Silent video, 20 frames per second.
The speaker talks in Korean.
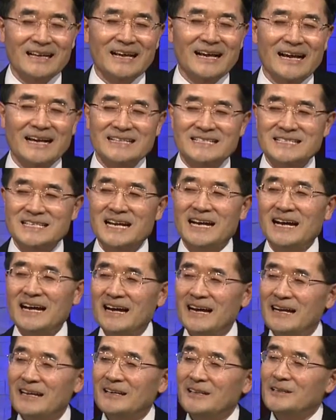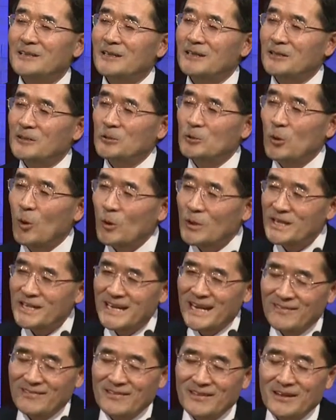가장
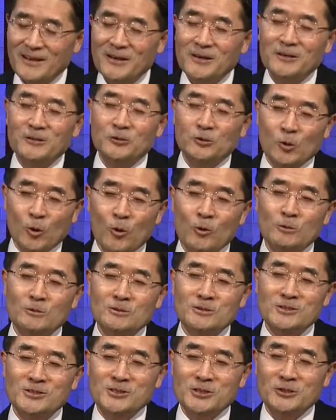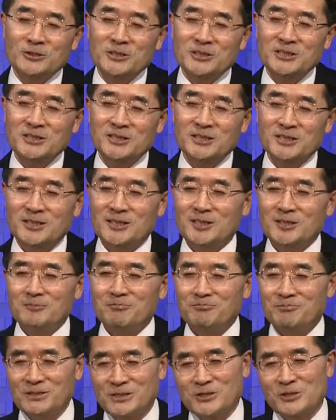동일한 동정의
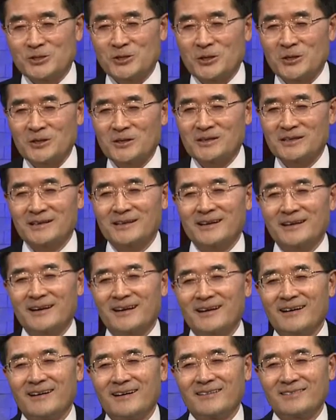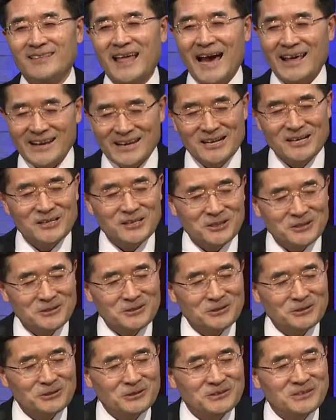민족, 아, 단일
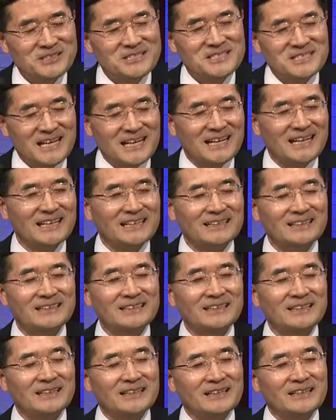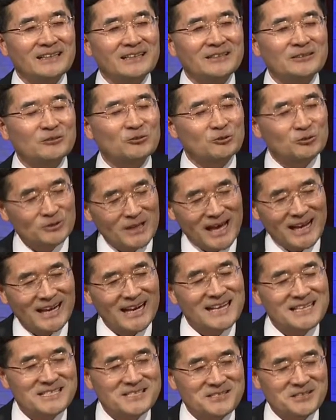혈통을 자랑하는 두
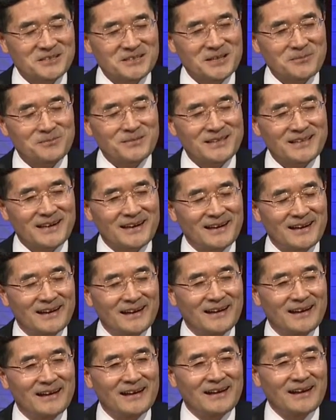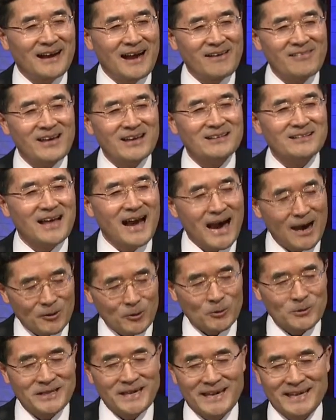나라가 있었답니다. 하나는
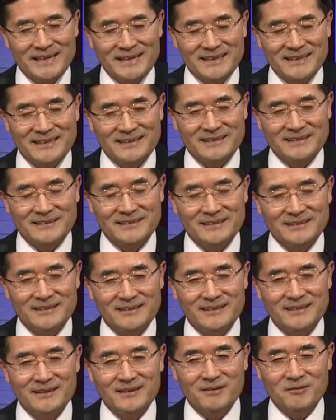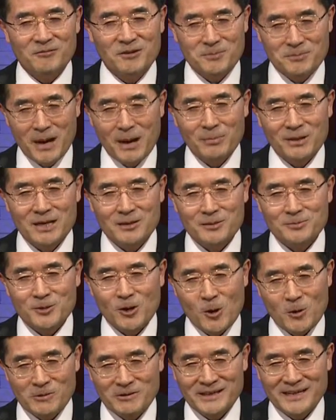ROK, Republic of
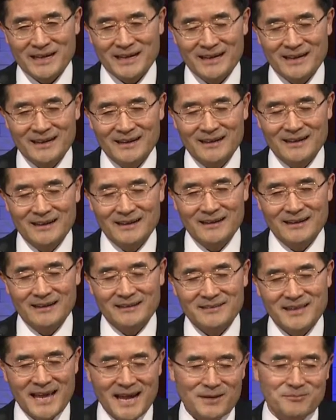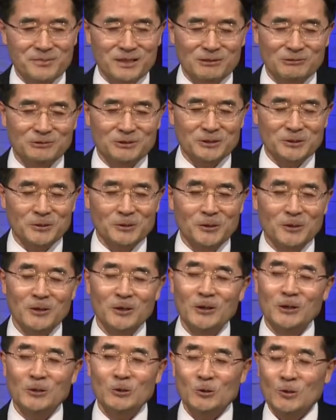Korea, 대한민국이고
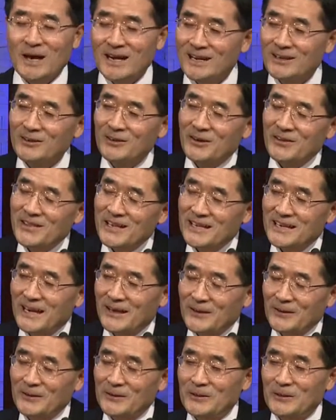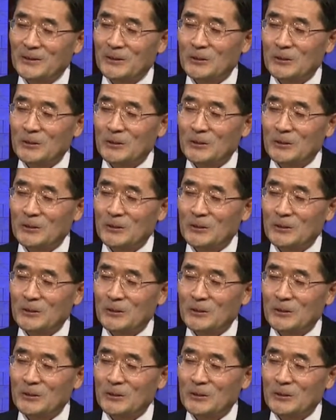또 하나는 어디일까요?